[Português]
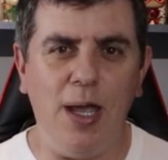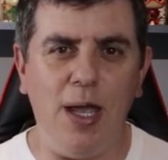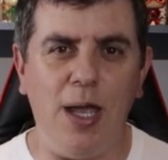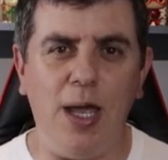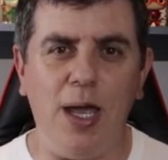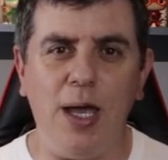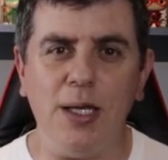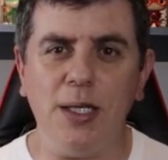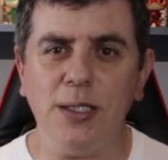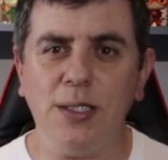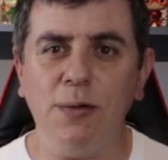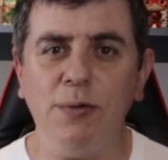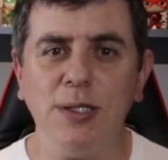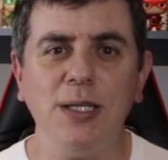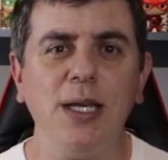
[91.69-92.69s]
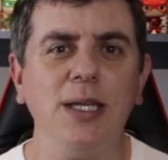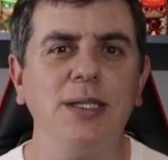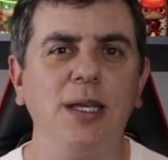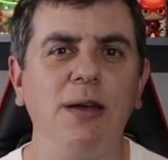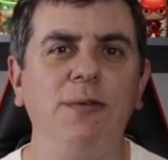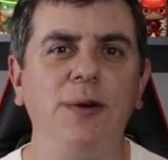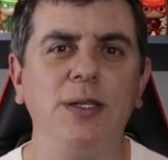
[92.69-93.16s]
É, se você
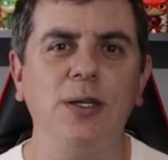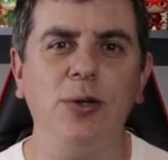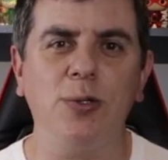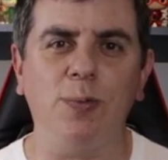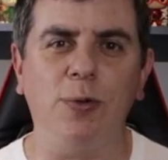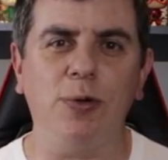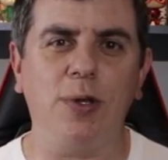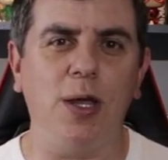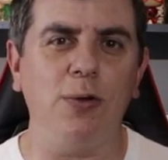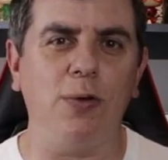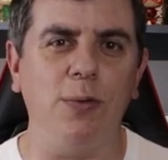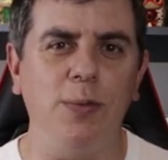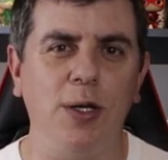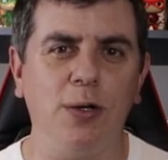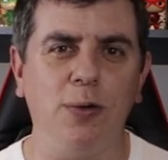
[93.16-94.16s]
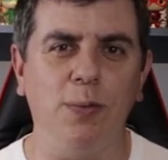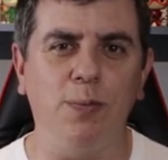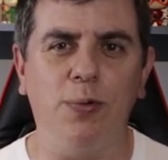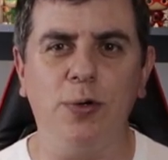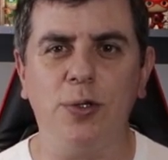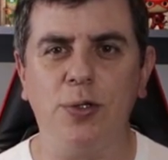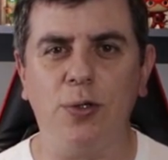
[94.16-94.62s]
quiser fazer o desbloqueio comigo
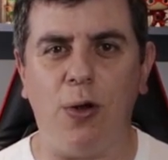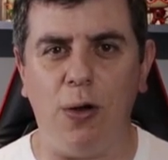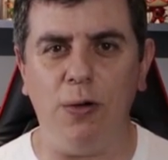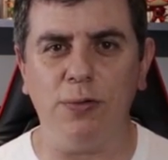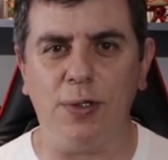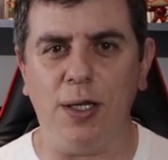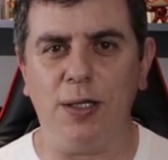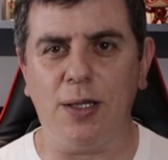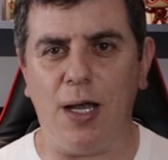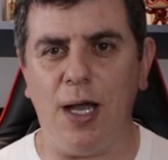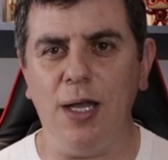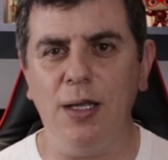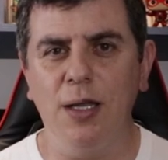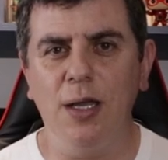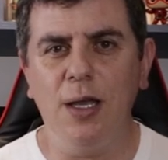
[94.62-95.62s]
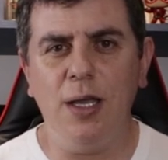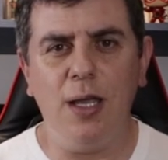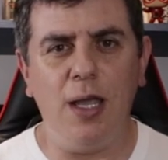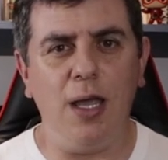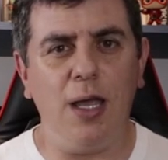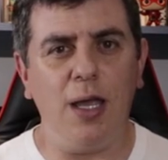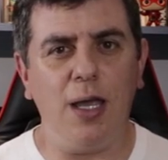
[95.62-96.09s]
por solda, tá?
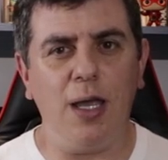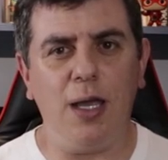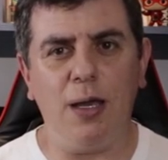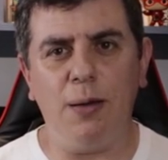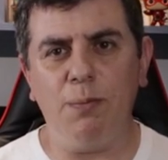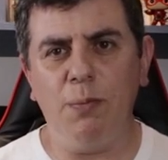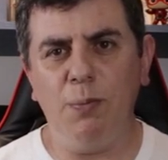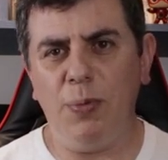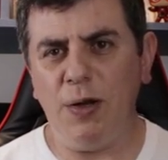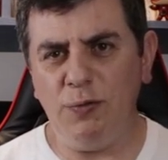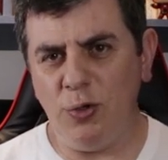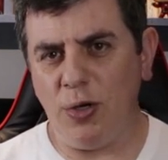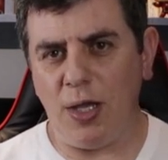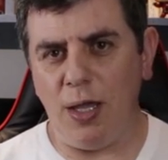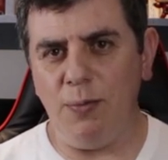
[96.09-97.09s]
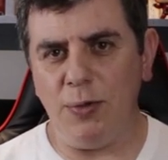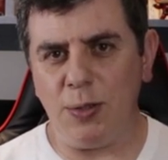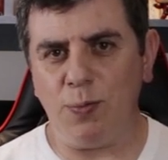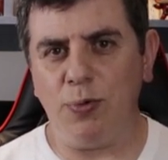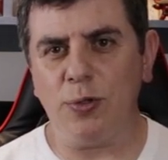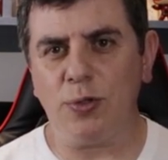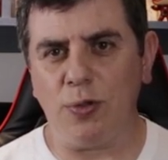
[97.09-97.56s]
É, para videogames
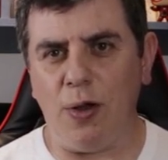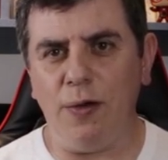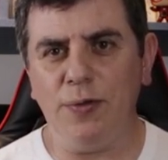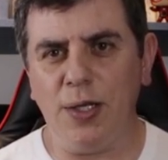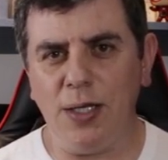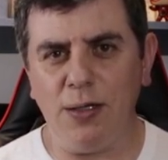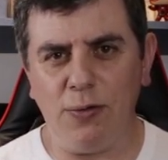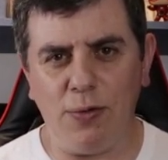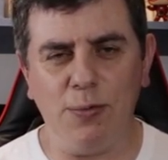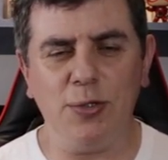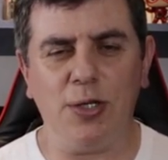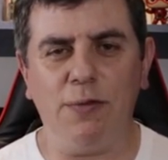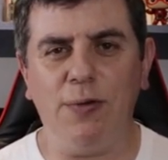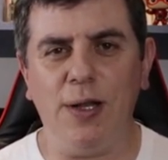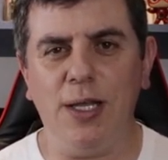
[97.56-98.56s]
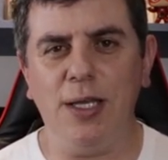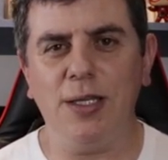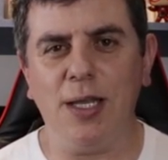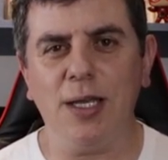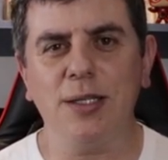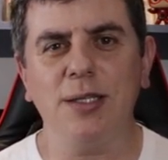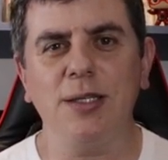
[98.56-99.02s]
por software, como eu já falei,
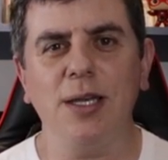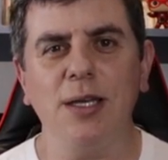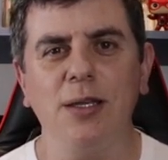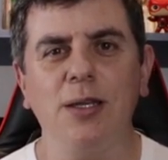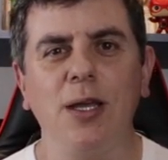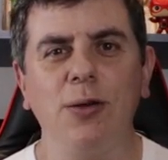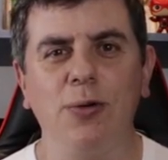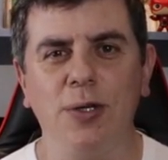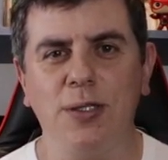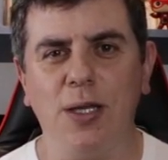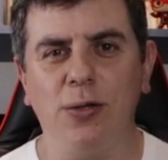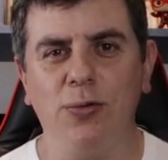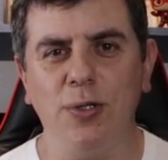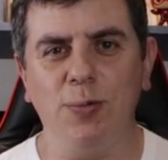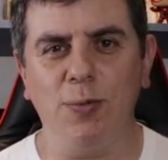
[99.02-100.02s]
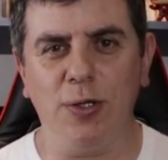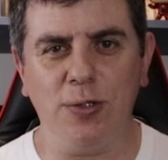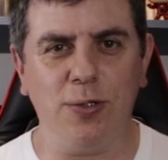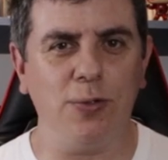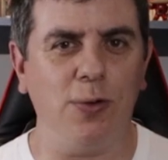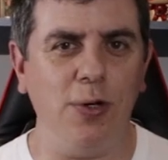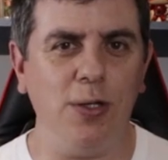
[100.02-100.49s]
tem que ser anteriores a
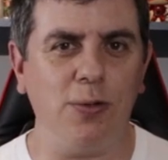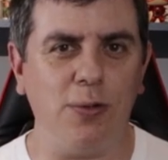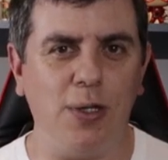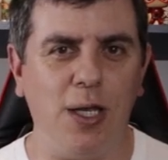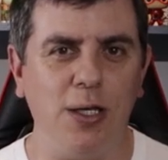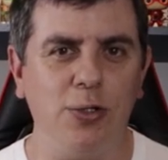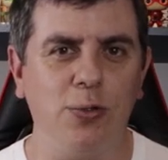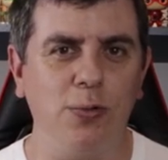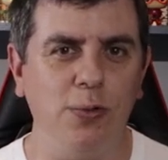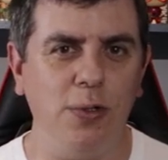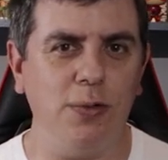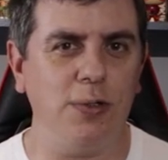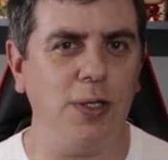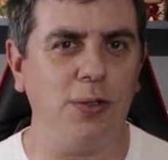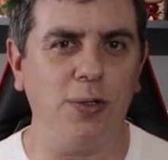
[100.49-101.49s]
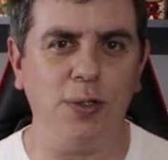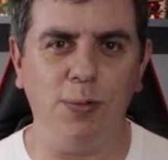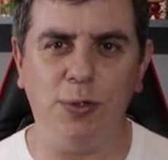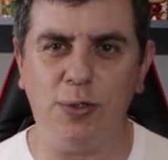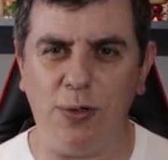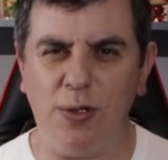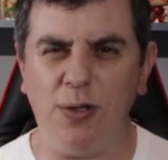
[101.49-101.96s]
2018, né? Julho de
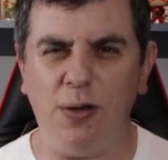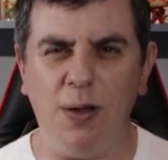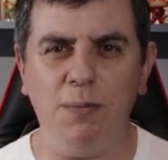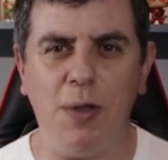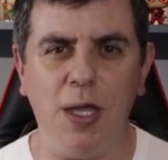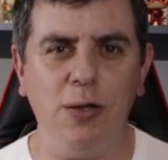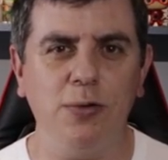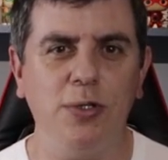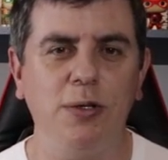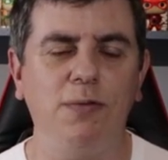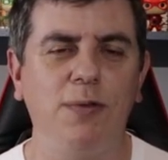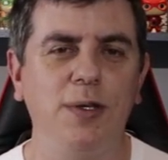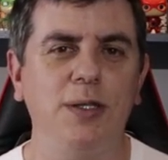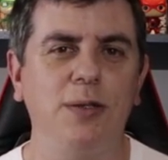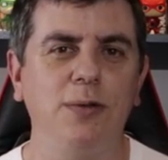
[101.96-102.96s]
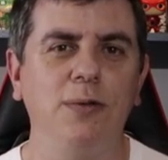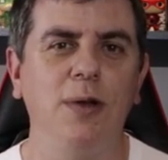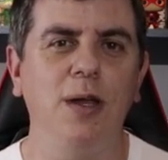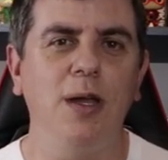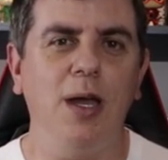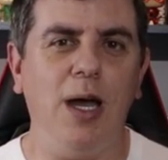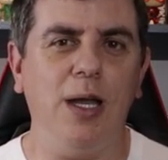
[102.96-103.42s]
2018, então é meio difícil,
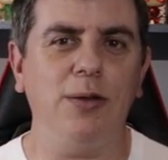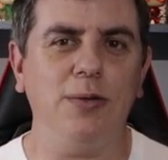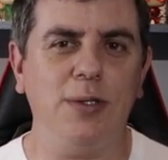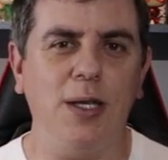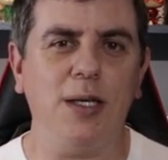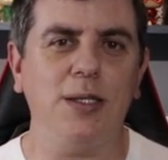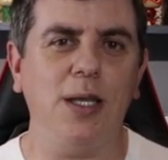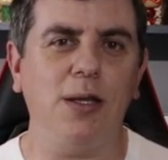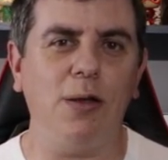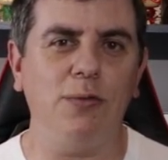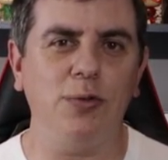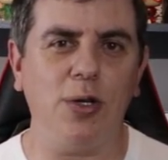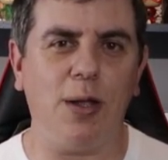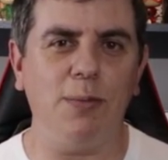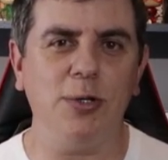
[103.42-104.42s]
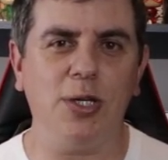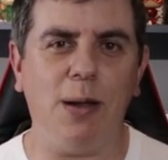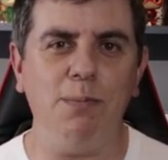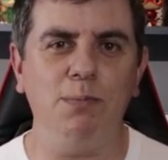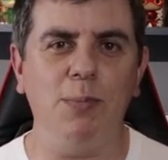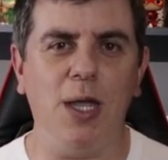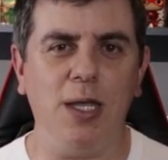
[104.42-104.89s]
a não ser que você tenha um videogame
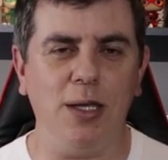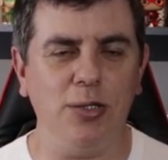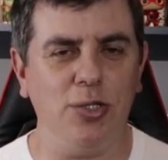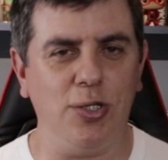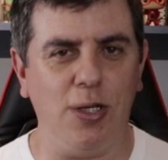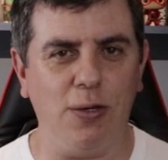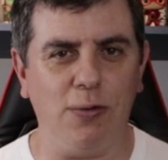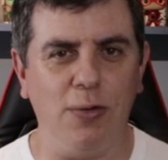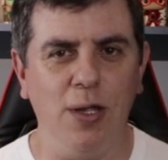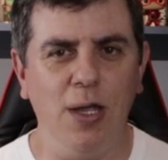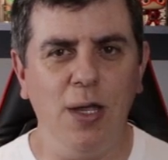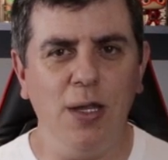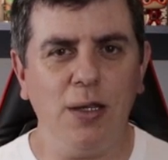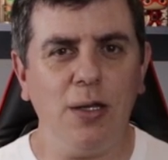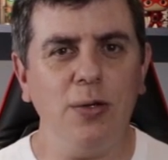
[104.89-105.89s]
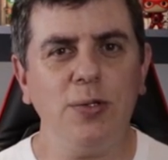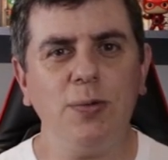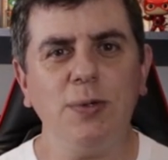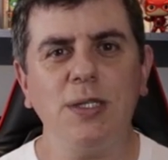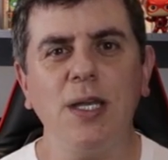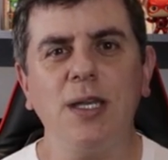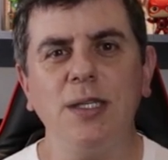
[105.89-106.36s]
já bem antigo. Então, se
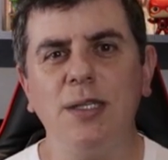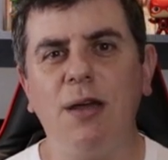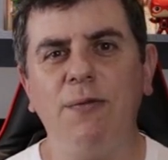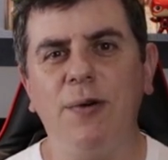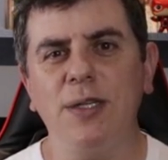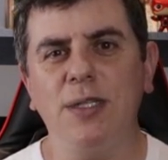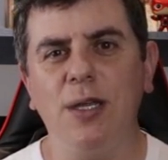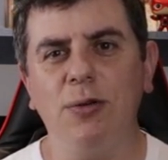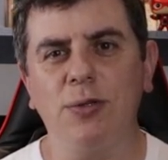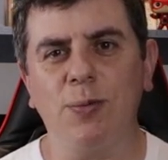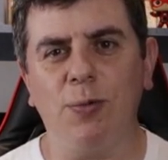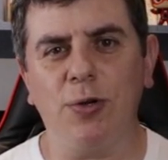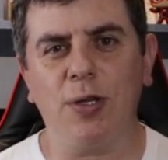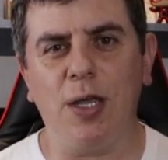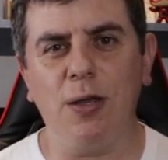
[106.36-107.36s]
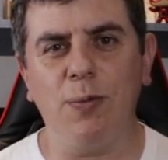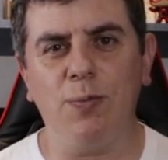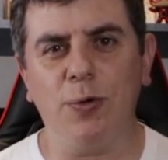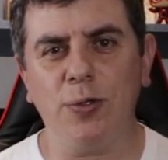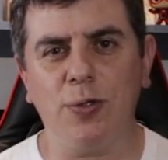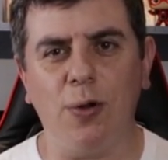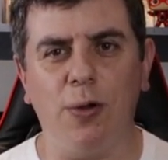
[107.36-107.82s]
você quiser fazer o desbloqueio
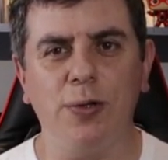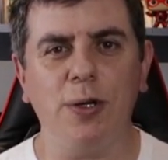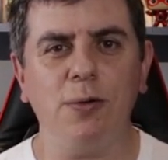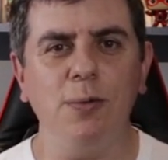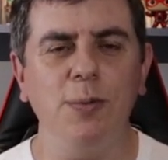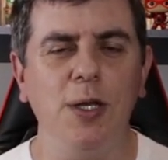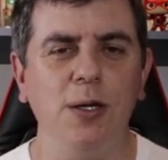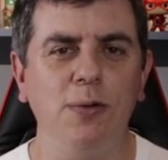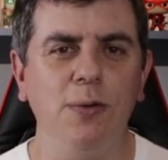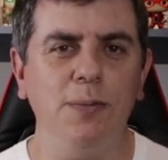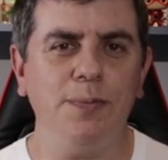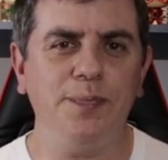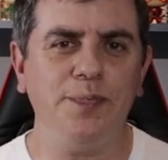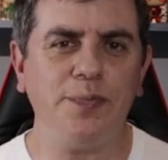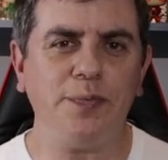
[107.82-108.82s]
por solda comigo,